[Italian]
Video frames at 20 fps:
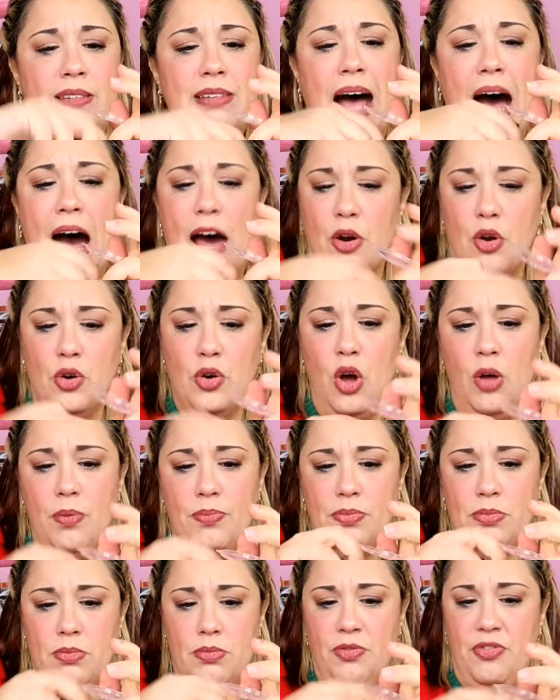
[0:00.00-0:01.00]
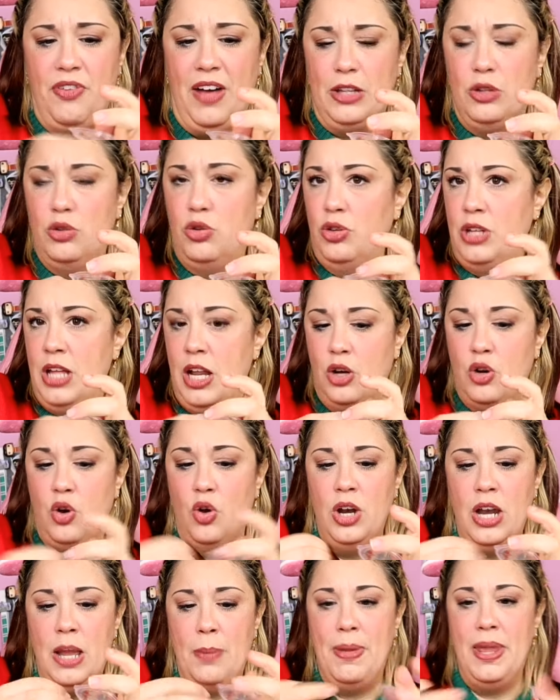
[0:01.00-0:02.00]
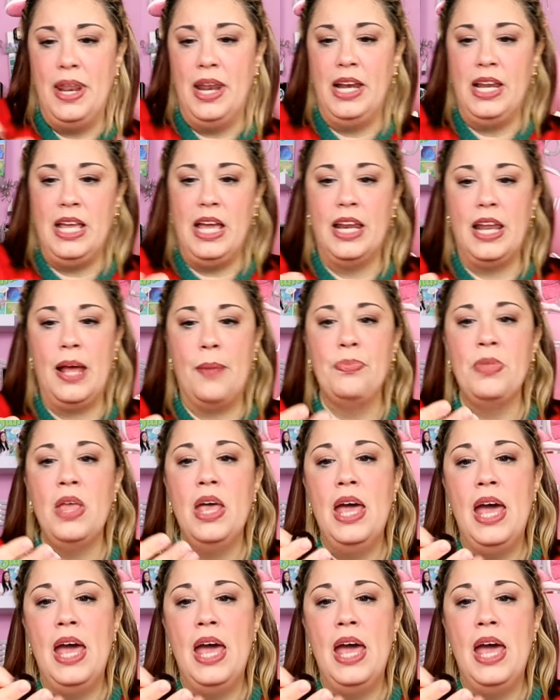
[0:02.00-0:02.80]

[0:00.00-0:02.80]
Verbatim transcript: tarono fatto con le perline.